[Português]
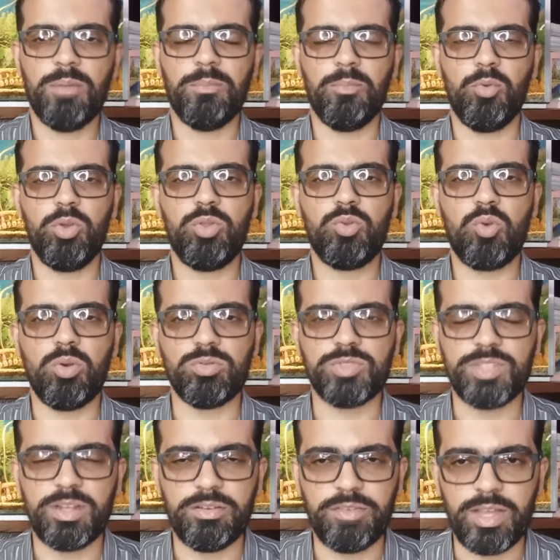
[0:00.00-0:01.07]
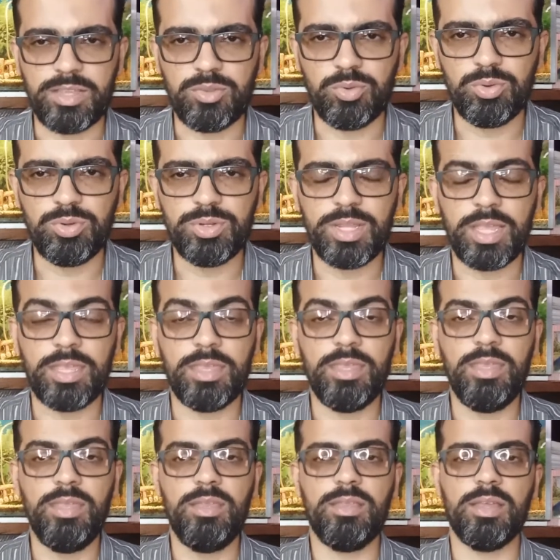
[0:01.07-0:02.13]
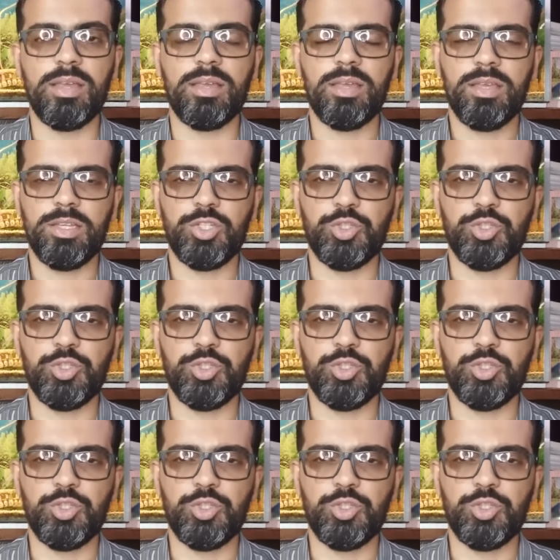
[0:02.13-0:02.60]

muito conservador ainda,